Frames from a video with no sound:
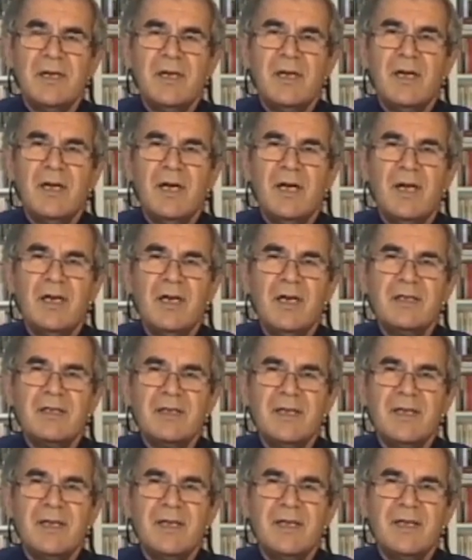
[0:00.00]

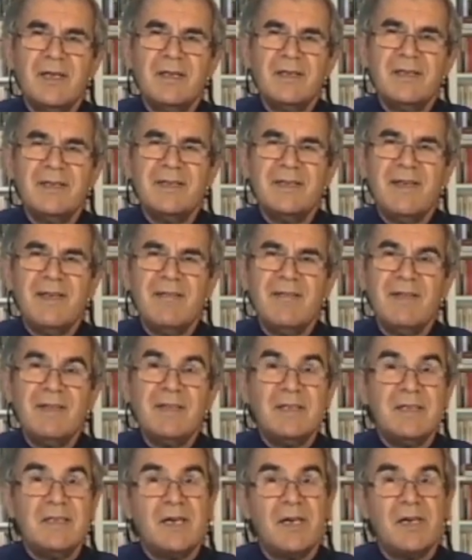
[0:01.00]
Halkla
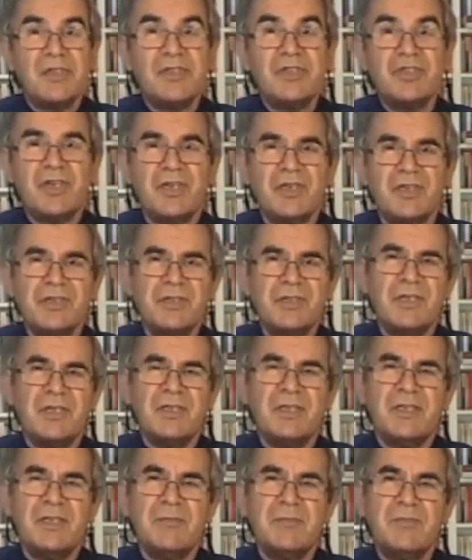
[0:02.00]
devleti karşı karşıya
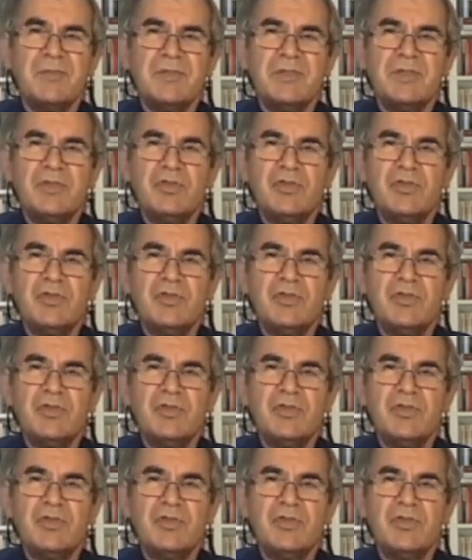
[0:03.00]
getirmişti.